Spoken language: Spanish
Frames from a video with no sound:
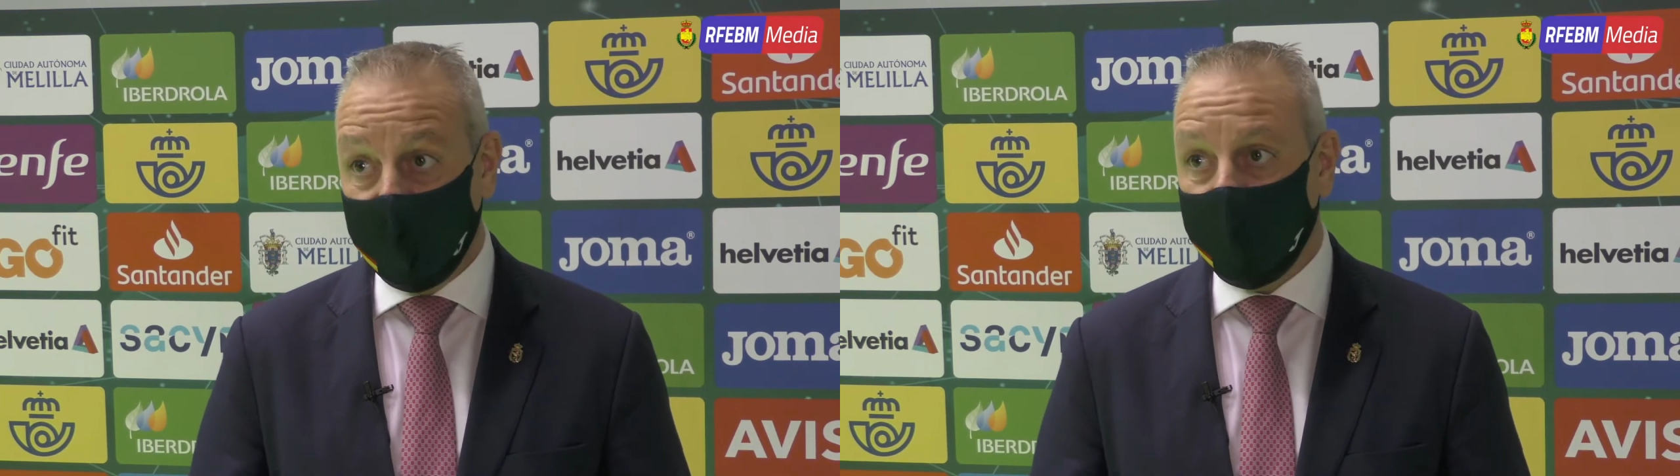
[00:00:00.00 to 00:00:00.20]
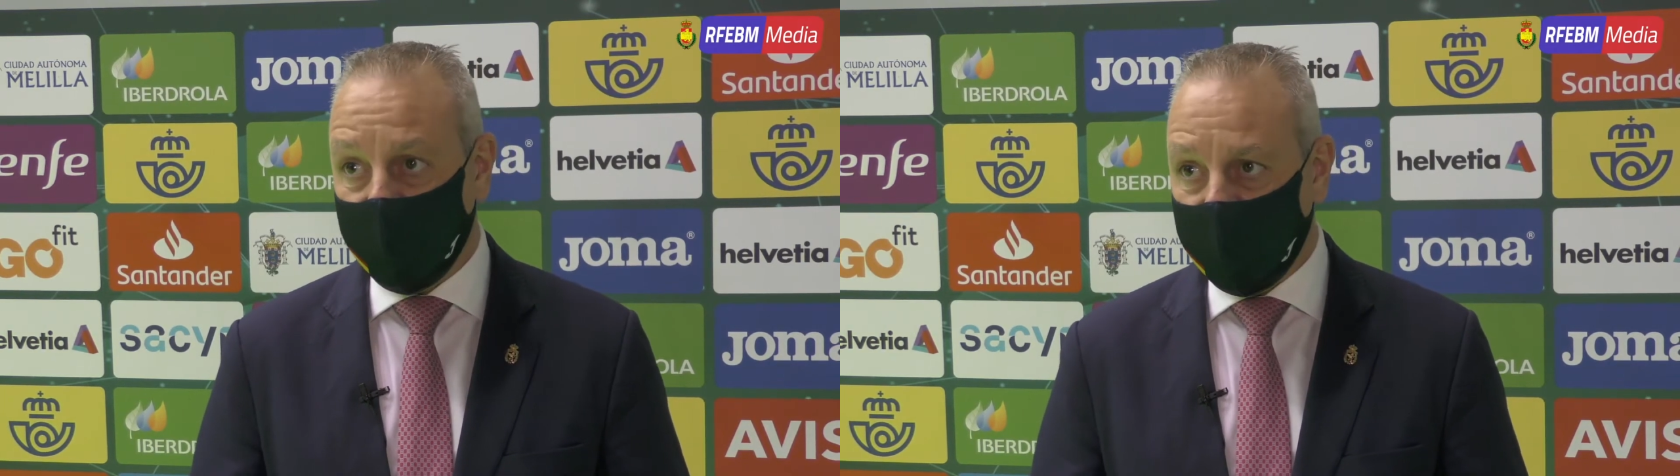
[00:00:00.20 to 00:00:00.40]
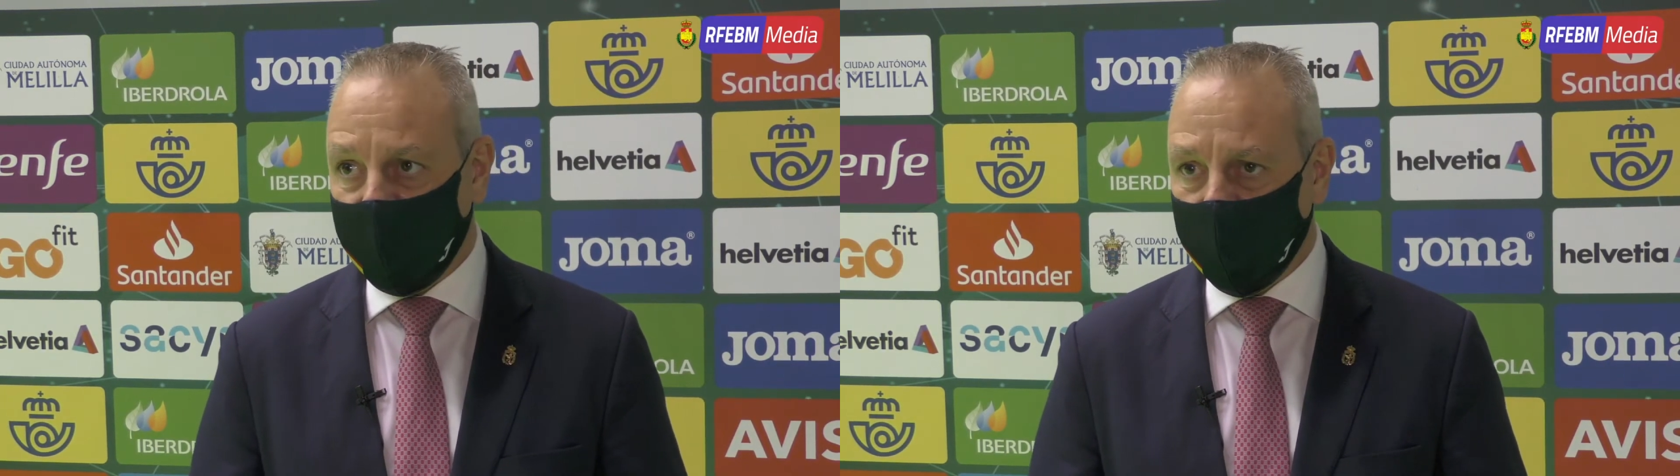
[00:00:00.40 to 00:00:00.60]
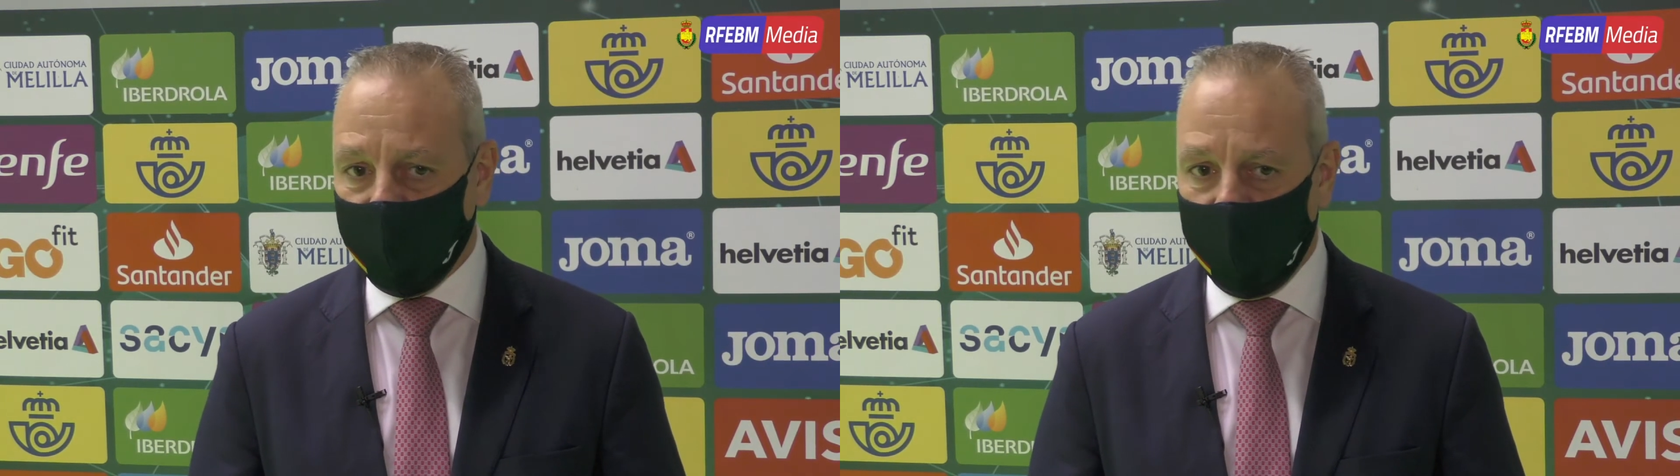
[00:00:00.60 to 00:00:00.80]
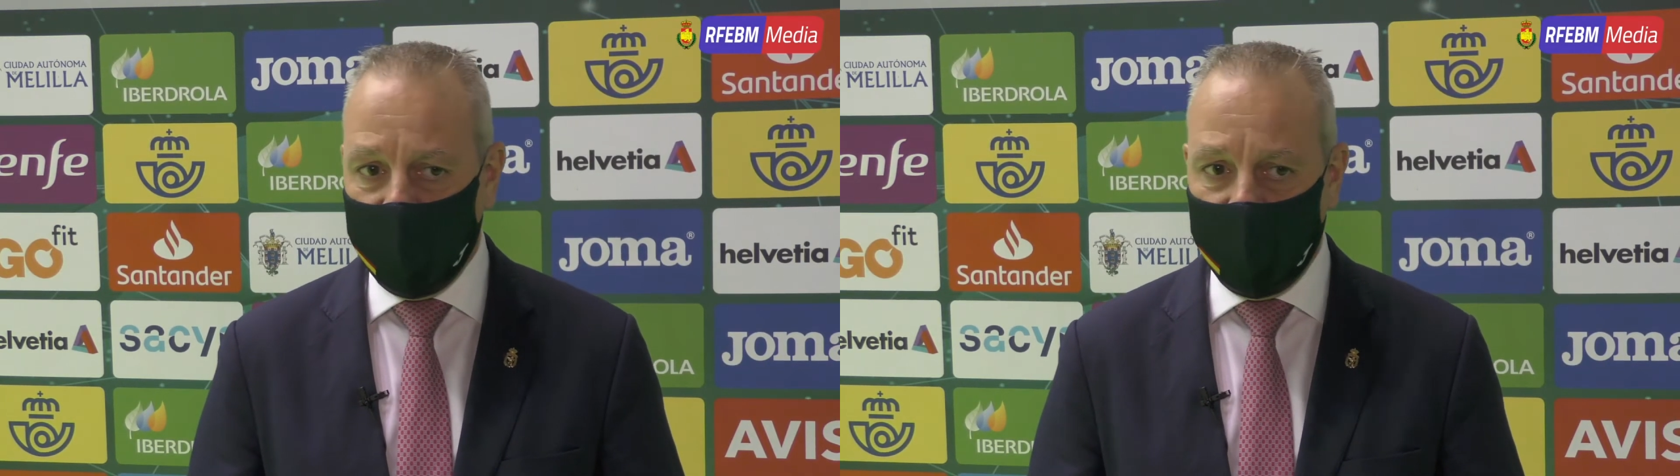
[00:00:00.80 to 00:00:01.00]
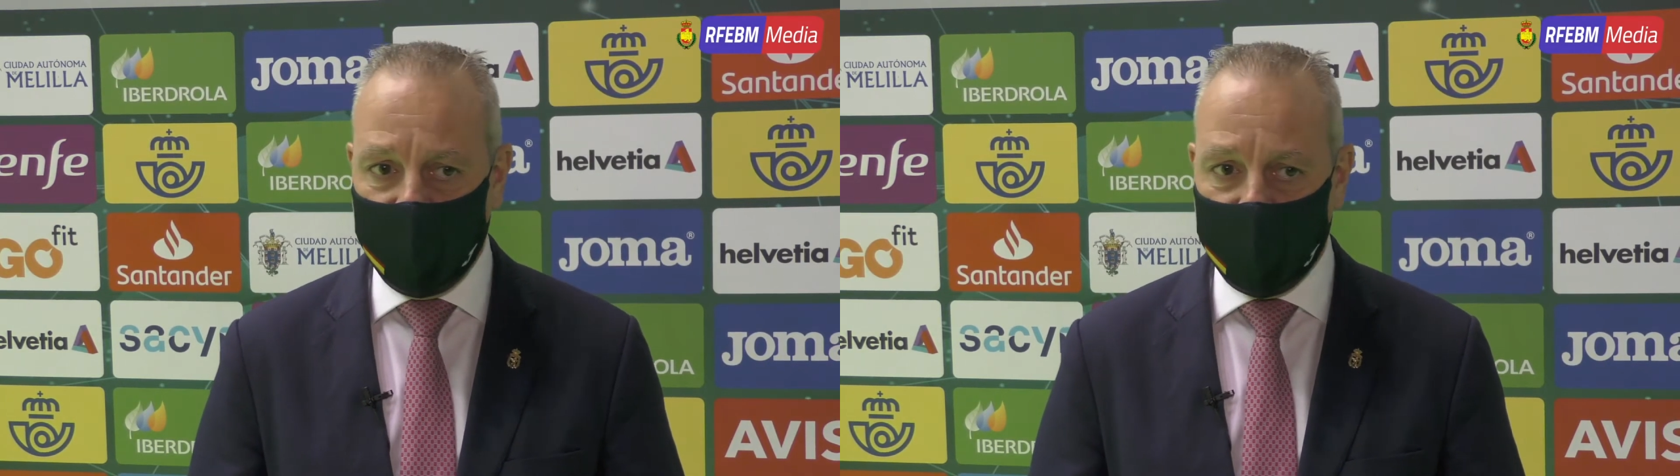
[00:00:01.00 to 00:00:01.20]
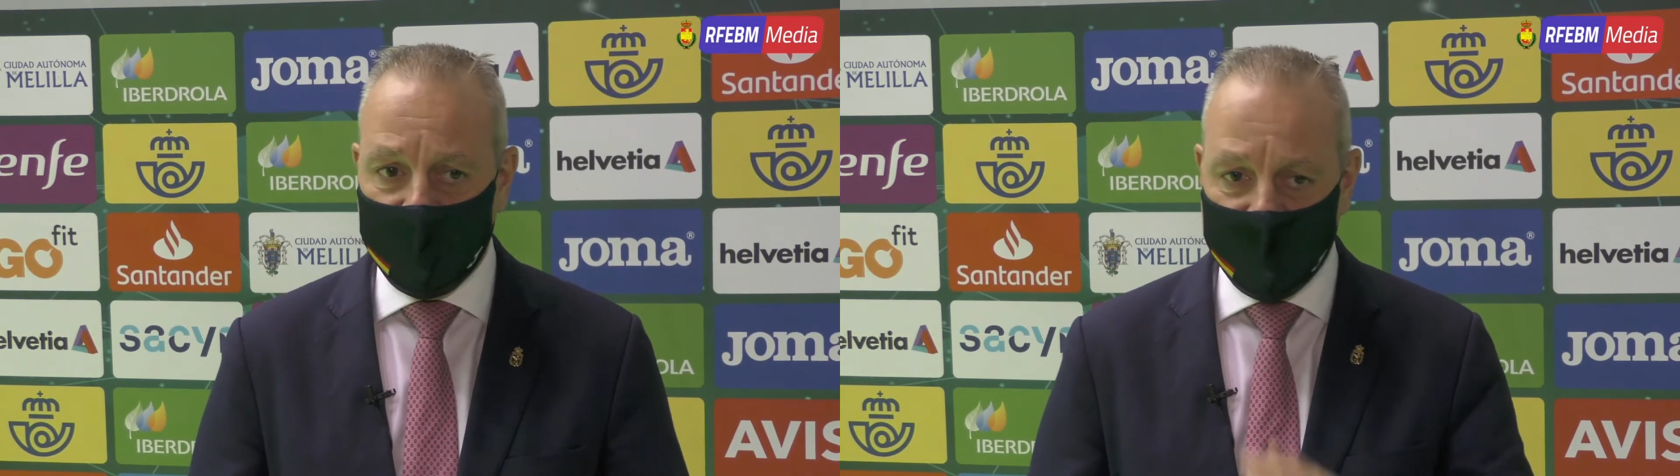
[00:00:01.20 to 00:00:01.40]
en este caso femenina.